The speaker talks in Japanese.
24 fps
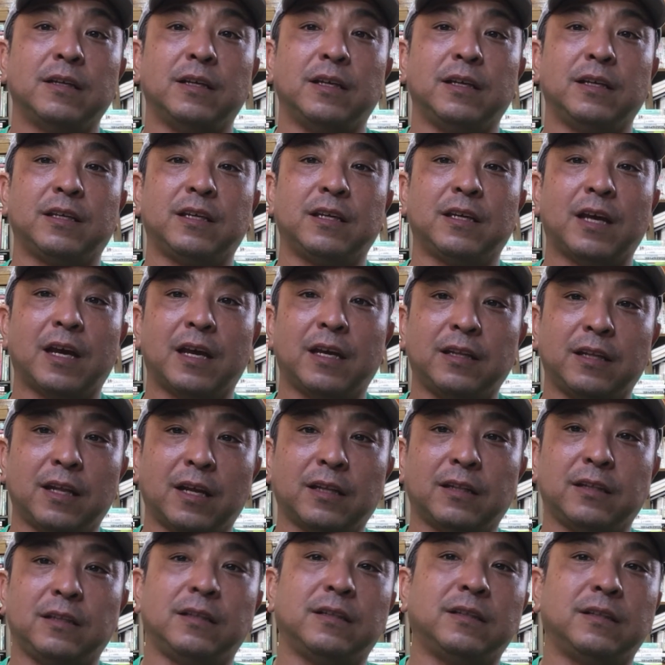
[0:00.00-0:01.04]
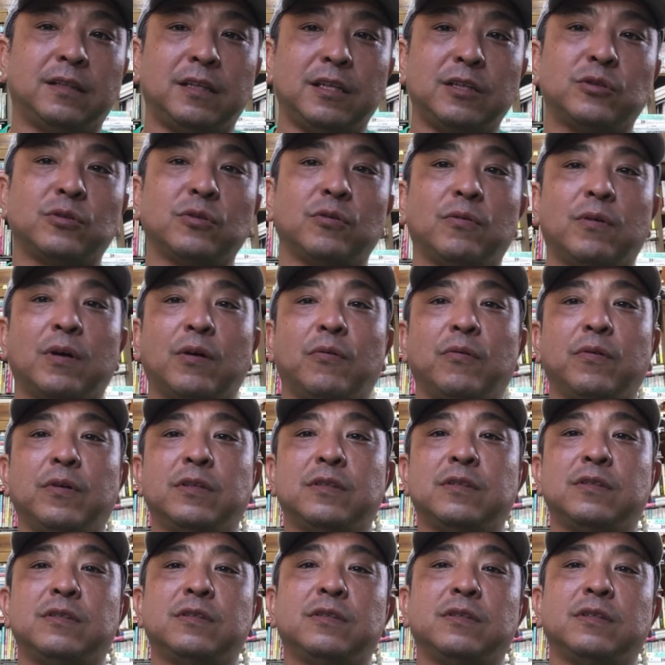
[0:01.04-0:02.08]
生きがいだ理想は追い
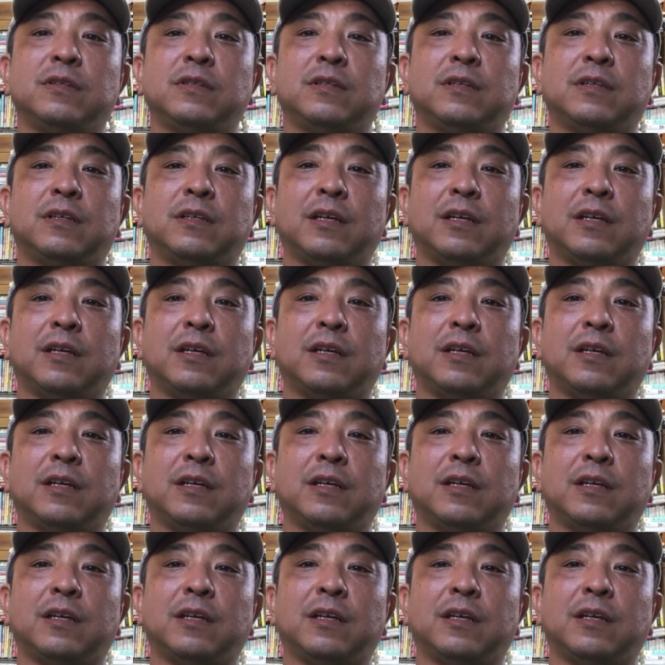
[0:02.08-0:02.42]
続